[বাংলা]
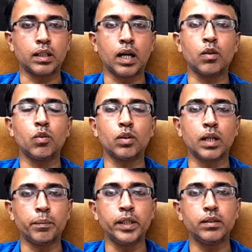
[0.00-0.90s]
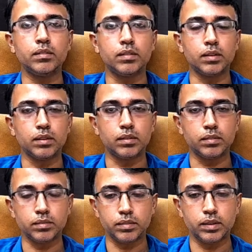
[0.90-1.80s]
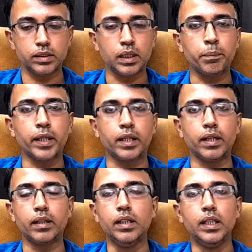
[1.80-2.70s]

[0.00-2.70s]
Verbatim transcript: কারো কোনো দাবির সাপেক্ষে